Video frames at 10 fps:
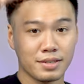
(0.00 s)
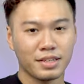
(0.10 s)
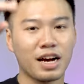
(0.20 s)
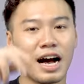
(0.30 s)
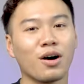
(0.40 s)

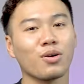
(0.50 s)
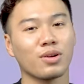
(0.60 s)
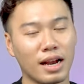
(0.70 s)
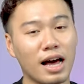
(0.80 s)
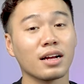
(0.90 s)
Xin chào,
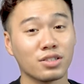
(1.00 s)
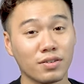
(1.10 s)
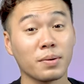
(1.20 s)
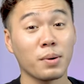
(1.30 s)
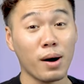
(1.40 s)
lại là
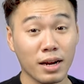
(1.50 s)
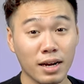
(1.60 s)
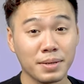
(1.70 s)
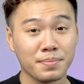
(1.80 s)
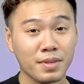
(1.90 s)
Trường và Bác Quan
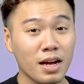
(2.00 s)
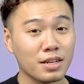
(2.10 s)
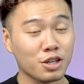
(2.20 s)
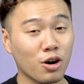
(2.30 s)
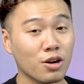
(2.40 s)
đây.
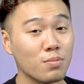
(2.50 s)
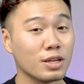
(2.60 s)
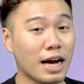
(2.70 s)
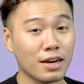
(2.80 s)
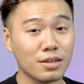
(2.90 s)
Chỉ còn hơn một
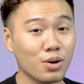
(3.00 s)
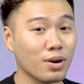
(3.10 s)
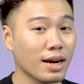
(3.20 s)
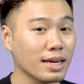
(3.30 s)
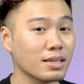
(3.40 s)
tháng nữa
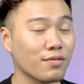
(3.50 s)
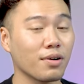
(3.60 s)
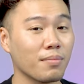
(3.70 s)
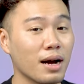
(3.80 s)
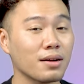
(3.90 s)
thôi là các sản
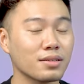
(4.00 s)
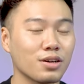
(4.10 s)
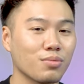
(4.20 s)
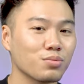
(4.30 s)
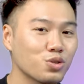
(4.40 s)
phẩm Mac
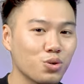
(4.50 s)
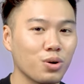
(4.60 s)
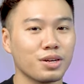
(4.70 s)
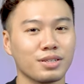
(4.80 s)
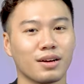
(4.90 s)
trong
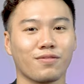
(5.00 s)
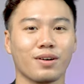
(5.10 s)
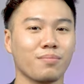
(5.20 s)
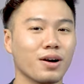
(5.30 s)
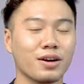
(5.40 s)
chuỗi những sản
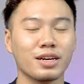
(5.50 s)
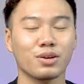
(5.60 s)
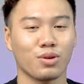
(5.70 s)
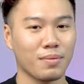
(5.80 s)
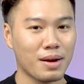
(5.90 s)
phẩm mới nhất
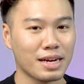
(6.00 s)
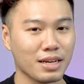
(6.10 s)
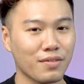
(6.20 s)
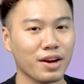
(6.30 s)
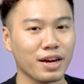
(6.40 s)
của năm nay
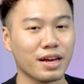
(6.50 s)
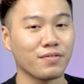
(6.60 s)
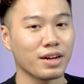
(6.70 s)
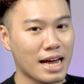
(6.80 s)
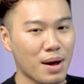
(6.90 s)
sẽ về đến
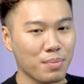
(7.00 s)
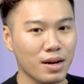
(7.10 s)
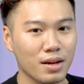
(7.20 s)
Việt Nam.